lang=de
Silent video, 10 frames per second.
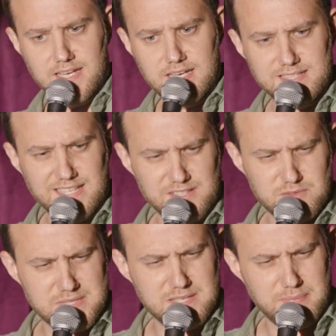äh, ich hatte so
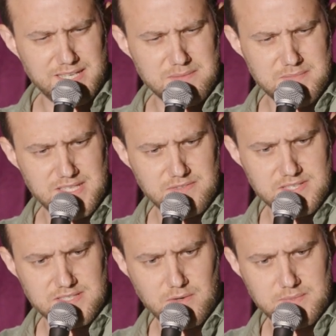ein bisschen Pandemie. Ich
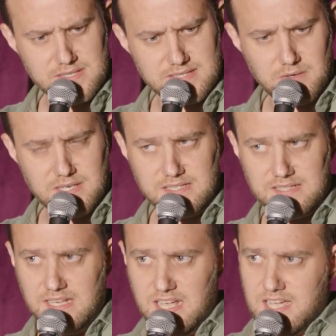weiß nicht, ob ihr das auch
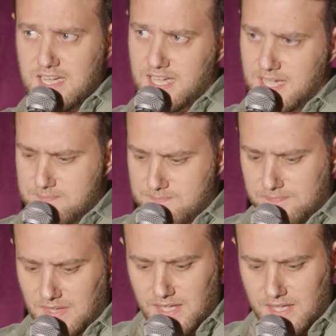hattet. Ähm,